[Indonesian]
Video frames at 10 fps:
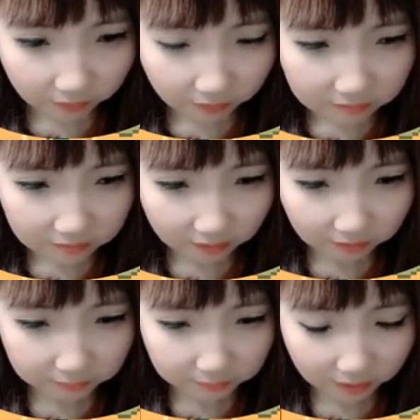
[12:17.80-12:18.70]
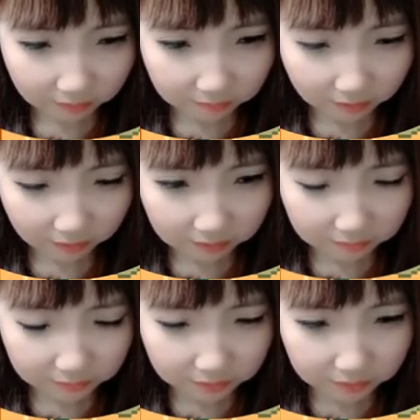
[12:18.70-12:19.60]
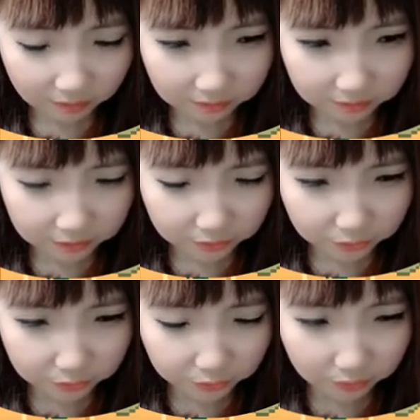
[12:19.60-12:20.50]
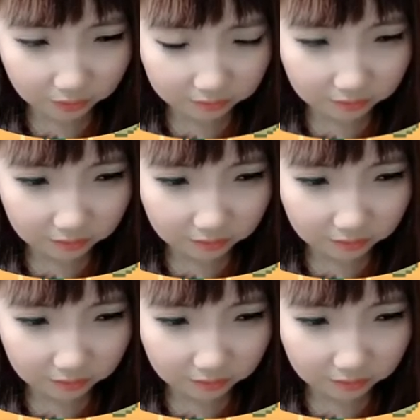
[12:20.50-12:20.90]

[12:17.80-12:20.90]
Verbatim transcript: cari barang-barang yang bisa dijual deh